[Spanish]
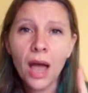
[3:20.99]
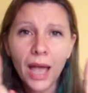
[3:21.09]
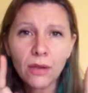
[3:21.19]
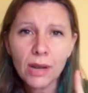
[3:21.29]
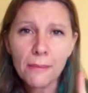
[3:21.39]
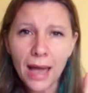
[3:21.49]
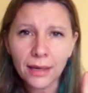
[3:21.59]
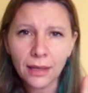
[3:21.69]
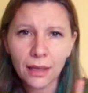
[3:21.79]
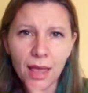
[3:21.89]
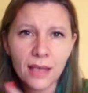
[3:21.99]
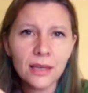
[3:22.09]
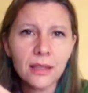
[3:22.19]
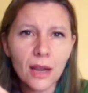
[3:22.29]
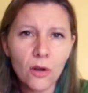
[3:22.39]
hay una manera de
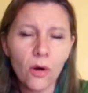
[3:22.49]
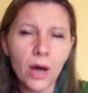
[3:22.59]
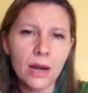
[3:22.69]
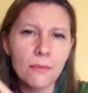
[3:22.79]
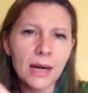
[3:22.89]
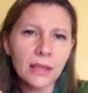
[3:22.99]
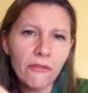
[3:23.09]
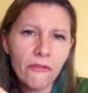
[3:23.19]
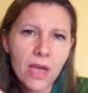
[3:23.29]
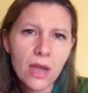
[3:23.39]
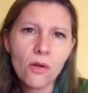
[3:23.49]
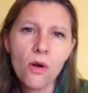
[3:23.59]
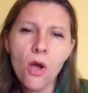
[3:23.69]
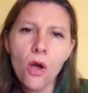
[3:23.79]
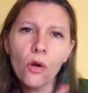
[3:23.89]
hacer dialogar al Martín Fierro